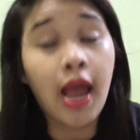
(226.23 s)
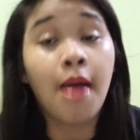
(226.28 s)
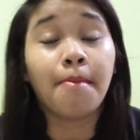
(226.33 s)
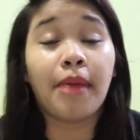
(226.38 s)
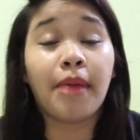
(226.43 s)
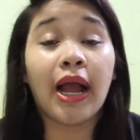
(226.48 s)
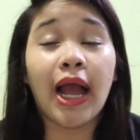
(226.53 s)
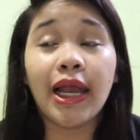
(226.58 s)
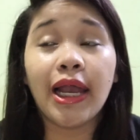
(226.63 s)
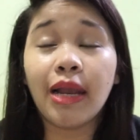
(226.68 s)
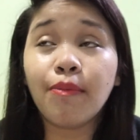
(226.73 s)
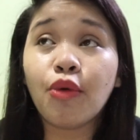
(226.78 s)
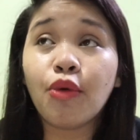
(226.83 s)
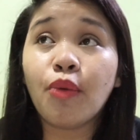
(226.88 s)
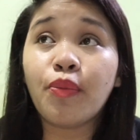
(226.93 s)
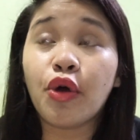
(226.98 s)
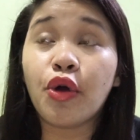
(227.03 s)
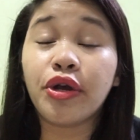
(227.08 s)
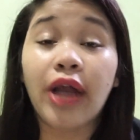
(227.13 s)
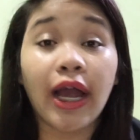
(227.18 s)
Pag alam ko
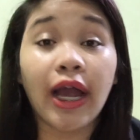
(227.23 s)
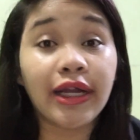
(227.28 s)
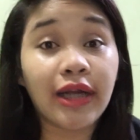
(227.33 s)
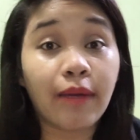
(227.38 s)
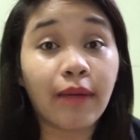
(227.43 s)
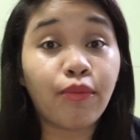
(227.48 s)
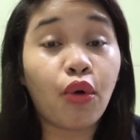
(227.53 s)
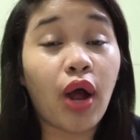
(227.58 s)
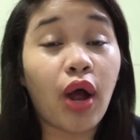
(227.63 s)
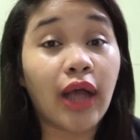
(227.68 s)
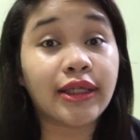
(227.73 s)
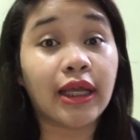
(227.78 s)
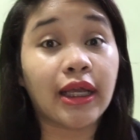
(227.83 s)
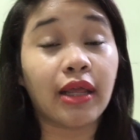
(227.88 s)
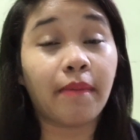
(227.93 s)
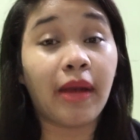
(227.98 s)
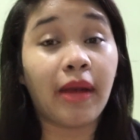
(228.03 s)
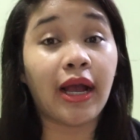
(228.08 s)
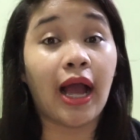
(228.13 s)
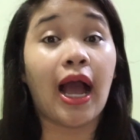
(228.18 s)
po na kinabukasan
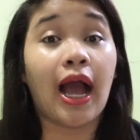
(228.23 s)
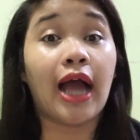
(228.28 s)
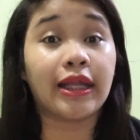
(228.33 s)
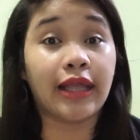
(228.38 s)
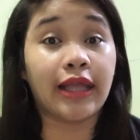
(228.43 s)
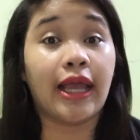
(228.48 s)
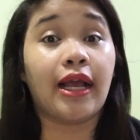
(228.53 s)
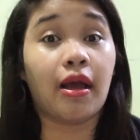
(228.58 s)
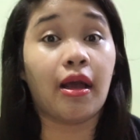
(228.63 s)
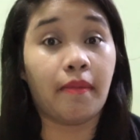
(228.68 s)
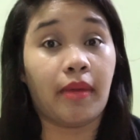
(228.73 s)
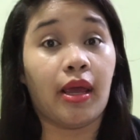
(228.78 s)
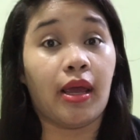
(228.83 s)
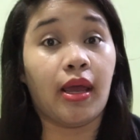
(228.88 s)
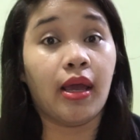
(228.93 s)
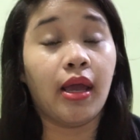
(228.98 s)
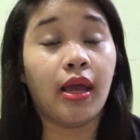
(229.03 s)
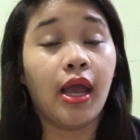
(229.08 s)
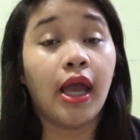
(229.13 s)
ay magkakatay kami,